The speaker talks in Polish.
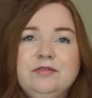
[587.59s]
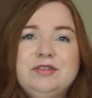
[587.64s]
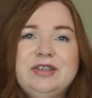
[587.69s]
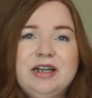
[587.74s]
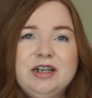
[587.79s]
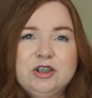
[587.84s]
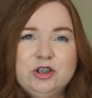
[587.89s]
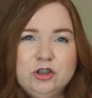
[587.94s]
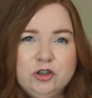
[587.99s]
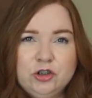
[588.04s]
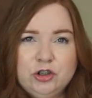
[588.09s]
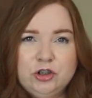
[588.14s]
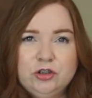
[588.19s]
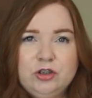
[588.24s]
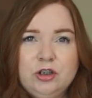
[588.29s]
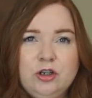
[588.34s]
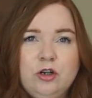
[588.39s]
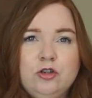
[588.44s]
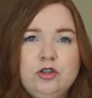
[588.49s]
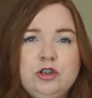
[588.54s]
w zależności od
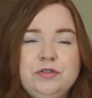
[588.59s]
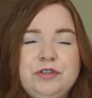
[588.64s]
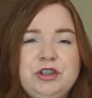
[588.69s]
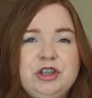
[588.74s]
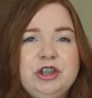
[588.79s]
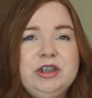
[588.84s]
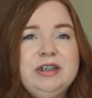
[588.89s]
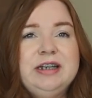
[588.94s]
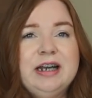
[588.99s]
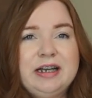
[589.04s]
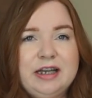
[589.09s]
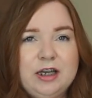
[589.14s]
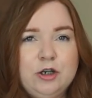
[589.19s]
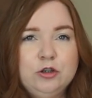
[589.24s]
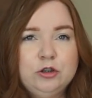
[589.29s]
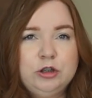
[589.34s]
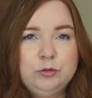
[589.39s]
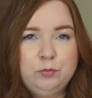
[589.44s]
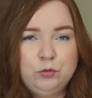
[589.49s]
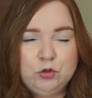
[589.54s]
tego oczywiście,
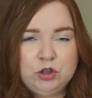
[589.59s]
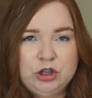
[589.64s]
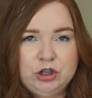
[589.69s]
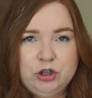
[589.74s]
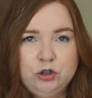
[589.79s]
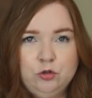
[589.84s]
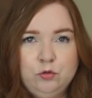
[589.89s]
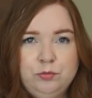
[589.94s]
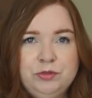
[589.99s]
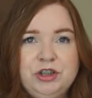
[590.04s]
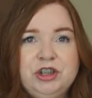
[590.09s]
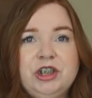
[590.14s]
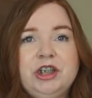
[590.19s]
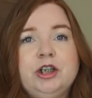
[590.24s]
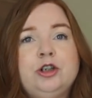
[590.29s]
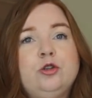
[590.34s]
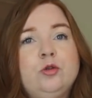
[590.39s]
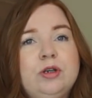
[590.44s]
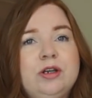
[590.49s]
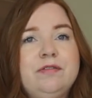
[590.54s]
jakiego typu rzeczy lubicie i
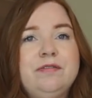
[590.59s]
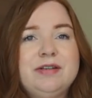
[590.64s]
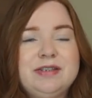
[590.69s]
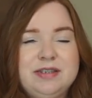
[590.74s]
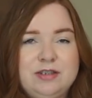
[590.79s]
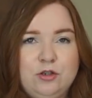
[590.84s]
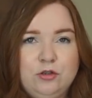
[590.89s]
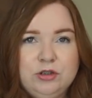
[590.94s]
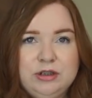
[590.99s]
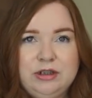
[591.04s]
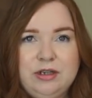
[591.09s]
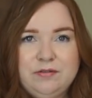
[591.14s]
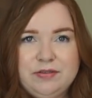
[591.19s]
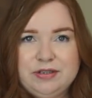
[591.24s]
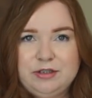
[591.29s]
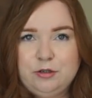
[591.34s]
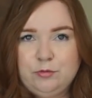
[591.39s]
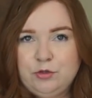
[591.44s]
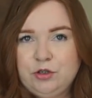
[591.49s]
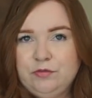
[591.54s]
które fasony na
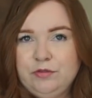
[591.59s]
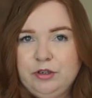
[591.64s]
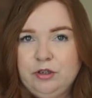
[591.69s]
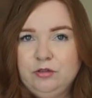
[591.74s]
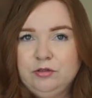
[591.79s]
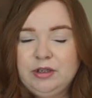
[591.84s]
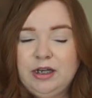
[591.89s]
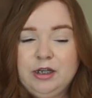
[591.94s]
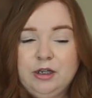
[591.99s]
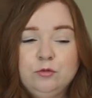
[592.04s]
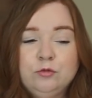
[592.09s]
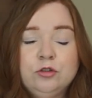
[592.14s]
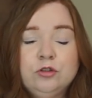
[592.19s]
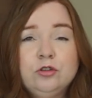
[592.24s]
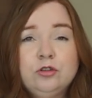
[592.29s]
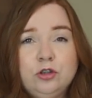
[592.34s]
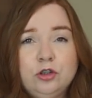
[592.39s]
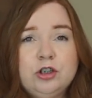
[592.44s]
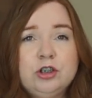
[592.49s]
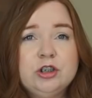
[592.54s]
Was dobrze wyglądają, no
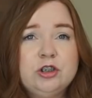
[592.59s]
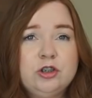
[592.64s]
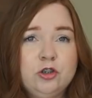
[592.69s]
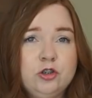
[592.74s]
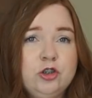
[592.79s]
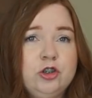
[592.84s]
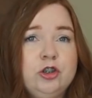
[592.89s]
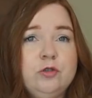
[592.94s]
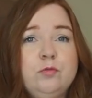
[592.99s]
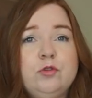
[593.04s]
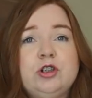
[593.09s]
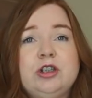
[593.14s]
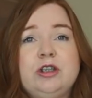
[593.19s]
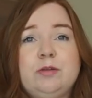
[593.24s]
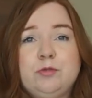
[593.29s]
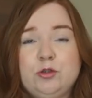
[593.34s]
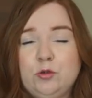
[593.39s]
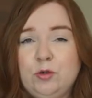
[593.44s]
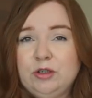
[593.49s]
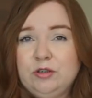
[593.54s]
to to jest coś, co może na
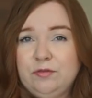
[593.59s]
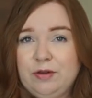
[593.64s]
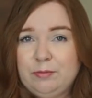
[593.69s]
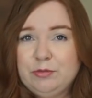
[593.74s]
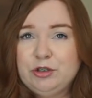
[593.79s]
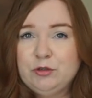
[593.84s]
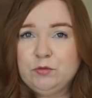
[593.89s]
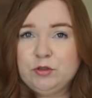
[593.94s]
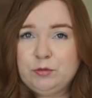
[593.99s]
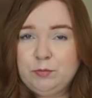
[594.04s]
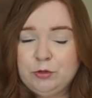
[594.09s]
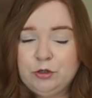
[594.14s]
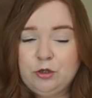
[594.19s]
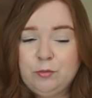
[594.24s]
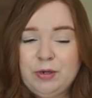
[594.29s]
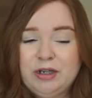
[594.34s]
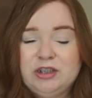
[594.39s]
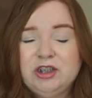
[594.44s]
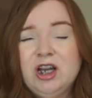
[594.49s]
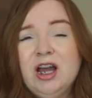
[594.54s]
przykład Wam się
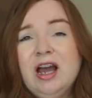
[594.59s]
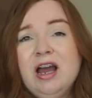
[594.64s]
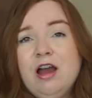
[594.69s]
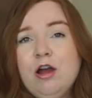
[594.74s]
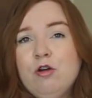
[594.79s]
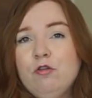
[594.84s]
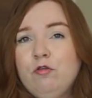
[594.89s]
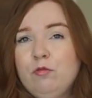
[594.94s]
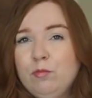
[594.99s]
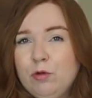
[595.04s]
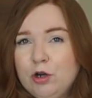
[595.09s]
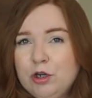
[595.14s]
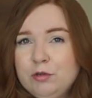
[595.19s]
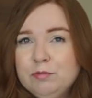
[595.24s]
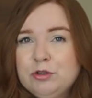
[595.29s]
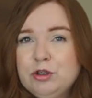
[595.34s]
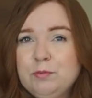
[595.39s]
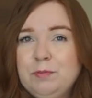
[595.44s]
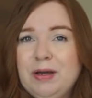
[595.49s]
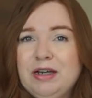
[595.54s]
spodobać. W moim
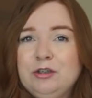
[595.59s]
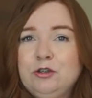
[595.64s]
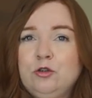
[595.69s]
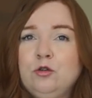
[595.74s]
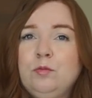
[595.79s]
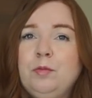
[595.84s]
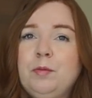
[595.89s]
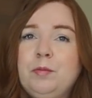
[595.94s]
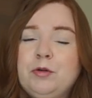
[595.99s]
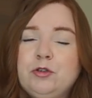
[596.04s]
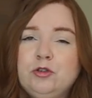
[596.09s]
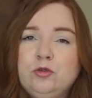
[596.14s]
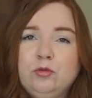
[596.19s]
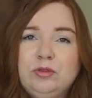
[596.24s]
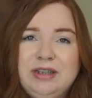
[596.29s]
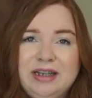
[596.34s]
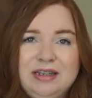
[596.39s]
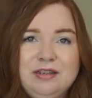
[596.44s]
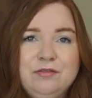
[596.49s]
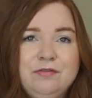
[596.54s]
przypadku po prostu
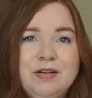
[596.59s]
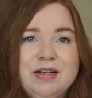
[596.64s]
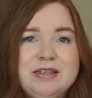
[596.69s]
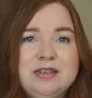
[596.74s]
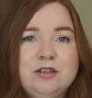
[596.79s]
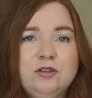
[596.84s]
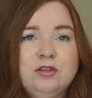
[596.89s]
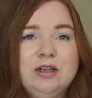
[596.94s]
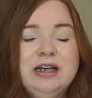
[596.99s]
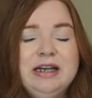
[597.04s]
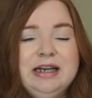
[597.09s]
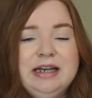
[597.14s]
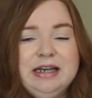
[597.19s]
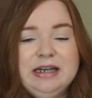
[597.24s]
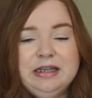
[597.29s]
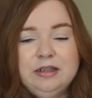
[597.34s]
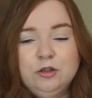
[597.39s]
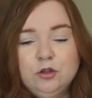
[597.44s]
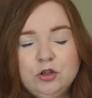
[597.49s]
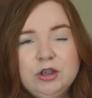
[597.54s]
ten fason
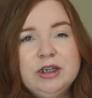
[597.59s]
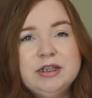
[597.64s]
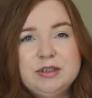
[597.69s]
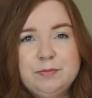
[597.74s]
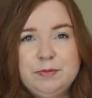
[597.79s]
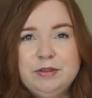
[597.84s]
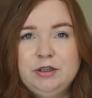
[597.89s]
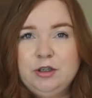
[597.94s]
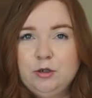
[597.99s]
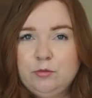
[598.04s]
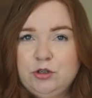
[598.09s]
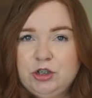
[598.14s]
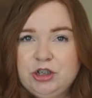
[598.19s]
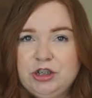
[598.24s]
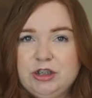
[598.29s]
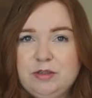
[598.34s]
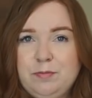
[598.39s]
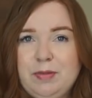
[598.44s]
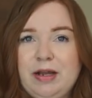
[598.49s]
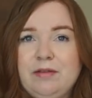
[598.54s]
no niezbyt dobrze
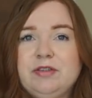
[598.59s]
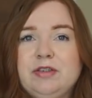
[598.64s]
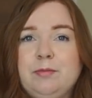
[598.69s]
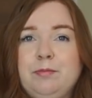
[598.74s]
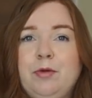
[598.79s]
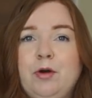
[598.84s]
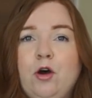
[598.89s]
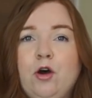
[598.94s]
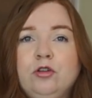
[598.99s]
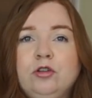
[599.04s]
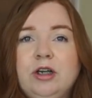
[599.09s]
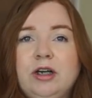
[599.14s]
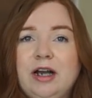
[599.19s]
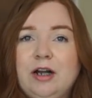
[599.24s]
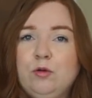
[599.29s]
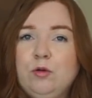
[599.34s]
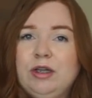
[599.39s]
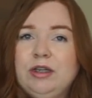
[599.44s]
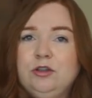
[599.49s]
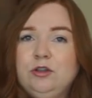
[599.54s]
się sprawdza, bo on
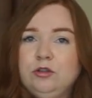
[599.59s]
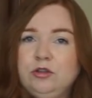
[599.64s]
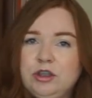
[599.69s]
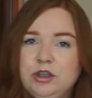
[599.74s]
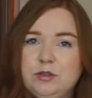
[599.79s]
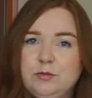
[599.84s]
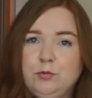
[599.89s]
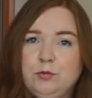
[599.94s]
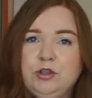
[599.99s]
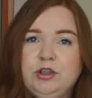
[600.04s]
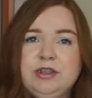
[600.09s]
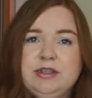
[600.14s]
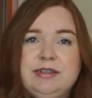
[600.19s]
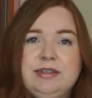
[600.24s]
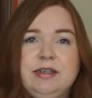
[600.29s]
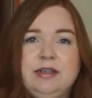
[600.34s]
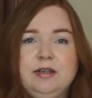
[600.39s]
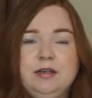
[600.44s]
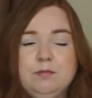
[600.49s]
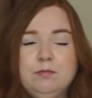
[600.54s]
akurat do tej
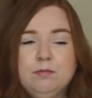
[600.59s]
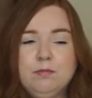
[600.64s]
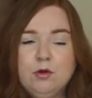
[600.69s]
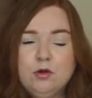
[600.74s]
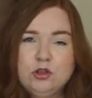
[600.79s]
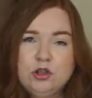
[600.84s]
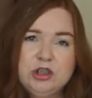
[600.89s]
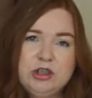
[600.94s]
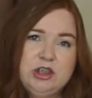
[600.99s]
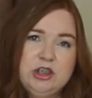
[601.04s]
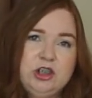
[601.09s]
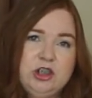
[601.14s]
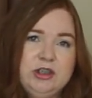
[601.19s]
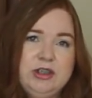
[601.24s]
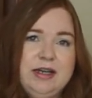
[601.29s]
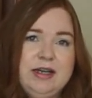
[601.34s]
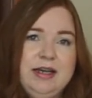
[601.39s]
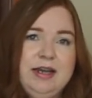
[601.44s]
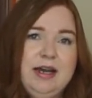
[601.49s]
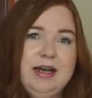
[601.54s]
spódnicy może jeszcze
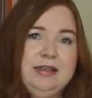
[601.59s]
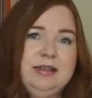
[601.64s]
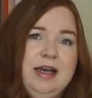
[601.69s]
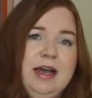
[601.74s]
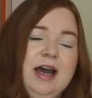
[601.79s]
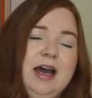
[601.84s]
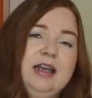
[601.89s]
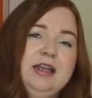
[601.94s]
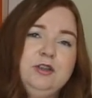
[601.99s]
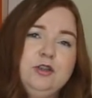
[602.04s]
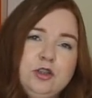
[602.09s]
daje radę, ale